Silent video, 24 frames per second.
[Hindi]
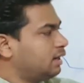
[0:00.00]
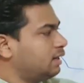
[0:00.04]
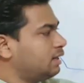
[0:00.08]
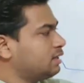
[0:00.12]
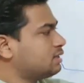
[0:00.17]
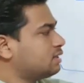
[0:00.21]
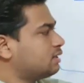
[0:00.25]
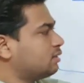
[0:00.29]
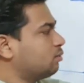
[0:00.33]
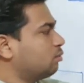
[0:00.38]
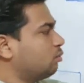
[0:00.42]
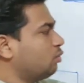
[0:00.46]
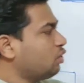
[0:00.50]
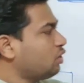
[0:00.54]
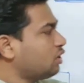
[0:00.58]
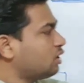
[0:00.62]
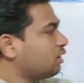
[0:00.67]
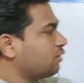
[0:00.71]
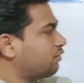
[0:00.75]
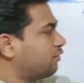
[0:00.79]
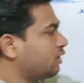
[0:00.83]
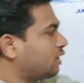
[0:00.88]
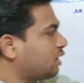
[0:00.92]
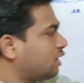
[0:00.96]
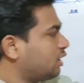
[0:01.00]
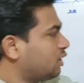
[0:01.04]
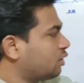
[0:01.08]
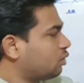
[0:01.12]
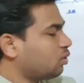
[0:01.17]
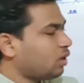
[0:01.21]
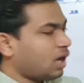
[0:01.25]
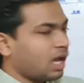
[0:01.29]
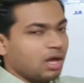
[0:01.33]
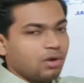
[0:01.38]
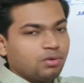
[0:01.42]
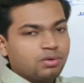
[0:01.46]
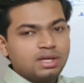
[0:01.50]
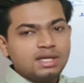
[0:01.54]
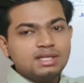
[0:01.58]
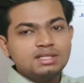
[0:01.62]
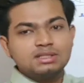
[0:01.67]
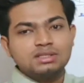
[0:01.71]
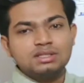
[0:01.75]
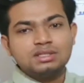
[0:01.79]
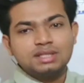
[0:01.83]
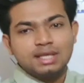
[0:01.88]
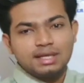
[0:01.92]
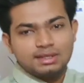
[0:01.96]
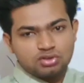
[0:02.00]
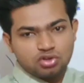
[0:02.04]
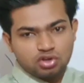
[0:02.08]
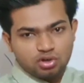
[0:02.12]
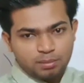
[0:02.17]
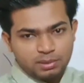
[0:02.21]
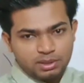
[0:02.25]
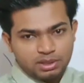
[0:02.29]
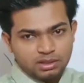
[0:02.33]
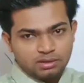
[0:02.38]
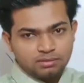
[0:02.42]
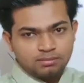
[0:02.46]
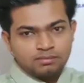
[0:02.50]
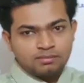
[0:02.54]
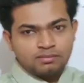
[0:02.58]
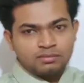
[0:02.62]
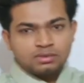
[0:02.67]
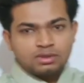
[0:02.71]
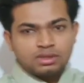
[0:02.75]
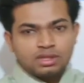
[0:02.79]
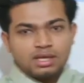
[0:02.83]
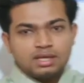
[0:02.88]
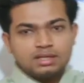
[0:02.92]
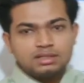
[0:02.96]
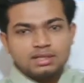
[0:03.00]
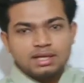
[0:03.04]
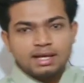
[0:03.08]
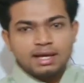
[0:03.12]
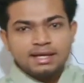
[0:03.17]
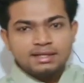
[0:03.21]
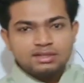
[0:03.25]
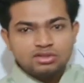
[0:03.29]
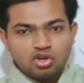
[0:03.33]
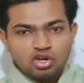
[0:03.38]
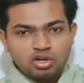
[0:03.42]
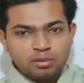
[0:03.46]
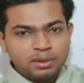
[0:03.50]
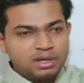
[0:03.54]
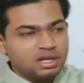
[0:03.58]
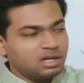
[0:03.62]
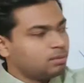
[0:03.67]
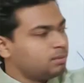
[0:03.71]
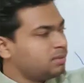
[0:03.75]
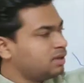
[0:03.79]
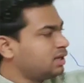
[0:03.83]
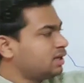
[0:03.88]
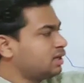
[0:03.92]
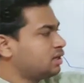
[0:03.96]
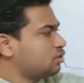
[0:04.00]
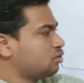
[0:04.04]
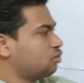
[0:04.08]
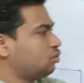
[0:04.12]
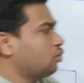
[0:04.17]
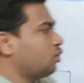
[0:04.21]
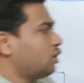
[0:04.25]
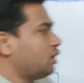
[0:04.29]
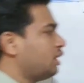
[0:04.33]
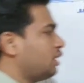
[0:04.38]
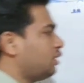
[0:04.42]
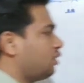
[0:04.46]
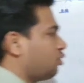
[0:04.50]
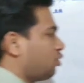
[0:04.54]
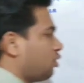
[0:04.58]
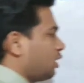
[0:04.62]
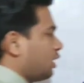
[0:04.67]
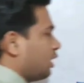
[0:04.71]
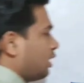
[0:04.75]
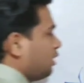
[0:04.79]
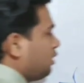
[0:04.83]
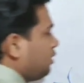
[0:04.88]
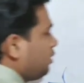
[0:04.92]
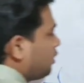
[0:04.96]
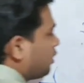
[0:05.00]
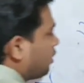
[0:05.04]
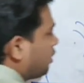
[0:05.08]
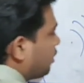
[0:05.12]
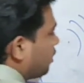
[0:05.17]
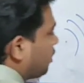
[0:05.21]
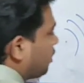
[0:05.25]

इट इज़ मोर डिफिकल्ट टू आयोनाइज दिस एस ऑर्बिटल इस एस ऑर्बिटल में जो दो इलेक्ट्रॉन हैं